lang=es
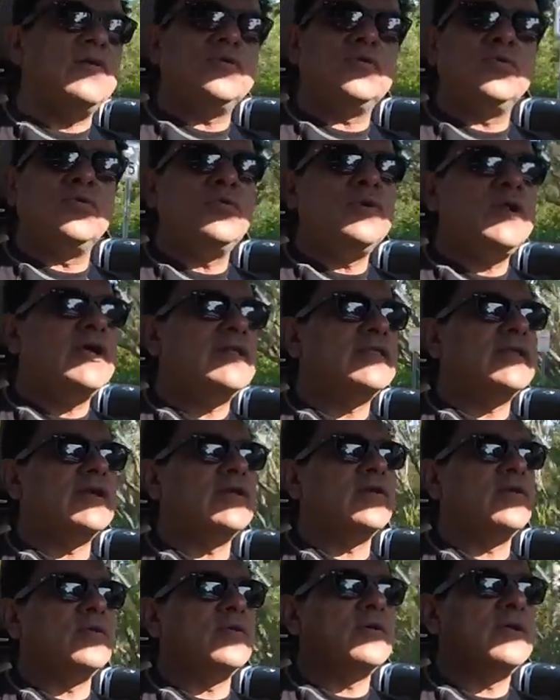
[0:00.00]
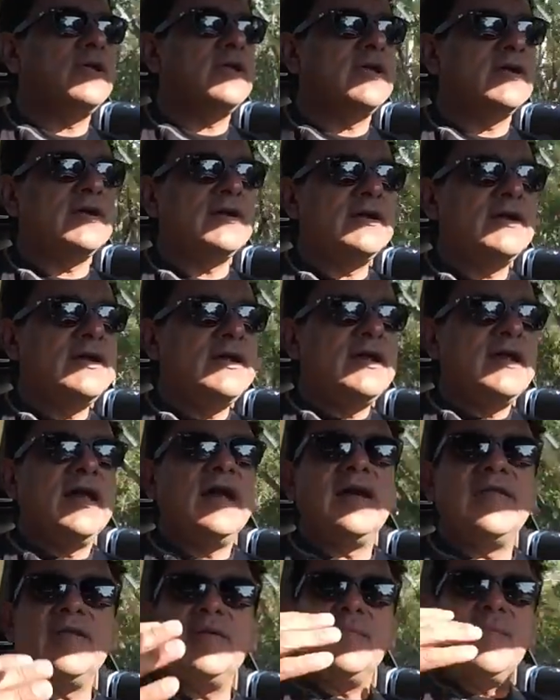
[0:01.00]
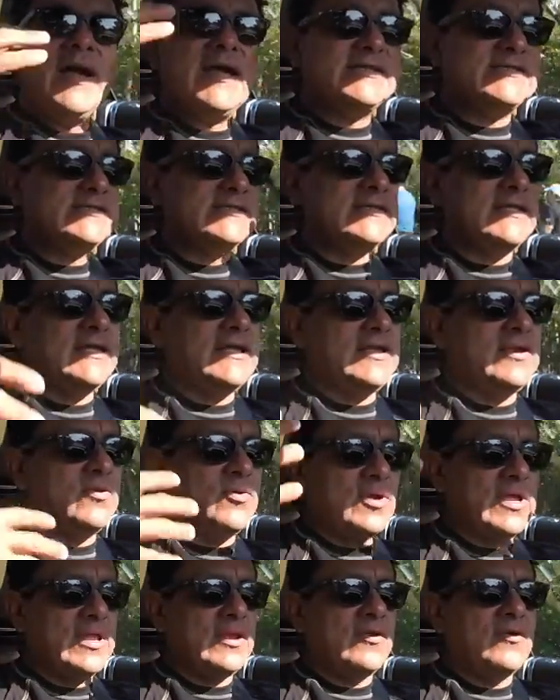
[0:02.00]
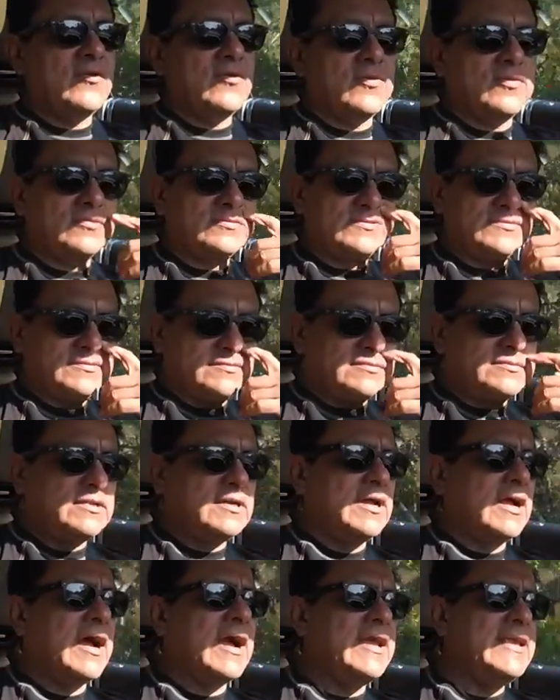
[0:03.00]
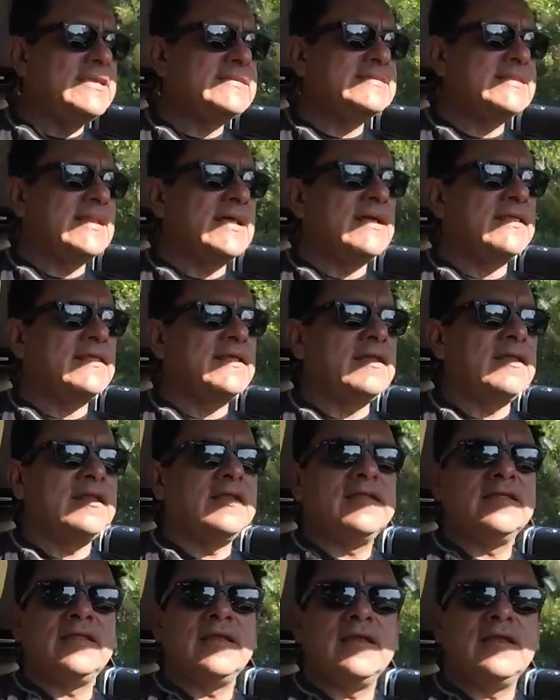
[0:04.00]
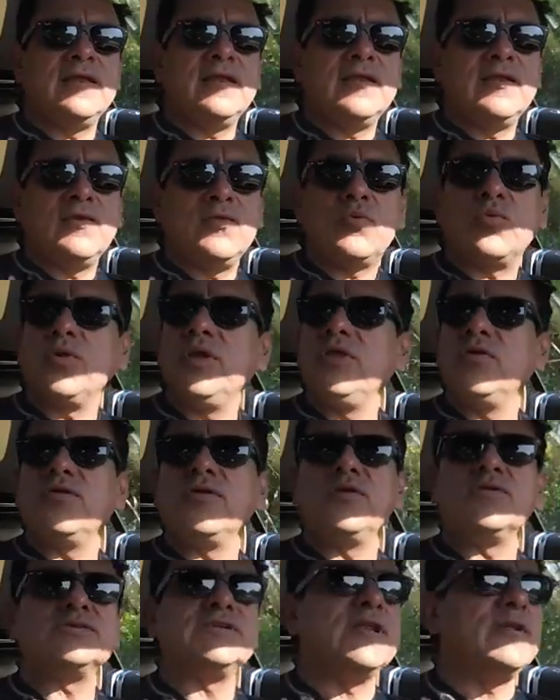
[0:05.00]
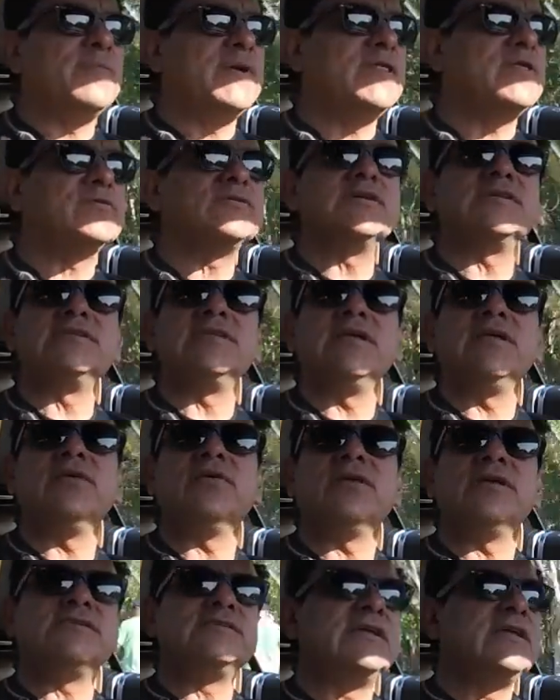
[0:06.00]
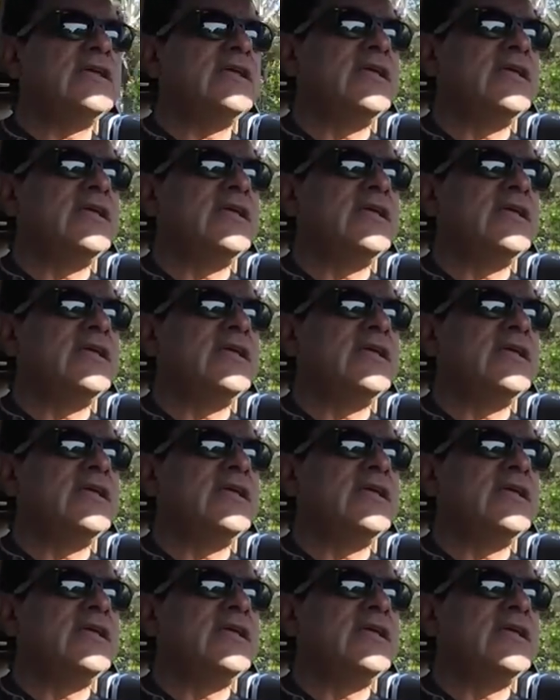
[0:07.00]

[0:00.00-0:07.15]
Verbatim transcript: auto una tecnología, además de lo que lo aísla del, del ruido de los elementos exteriores,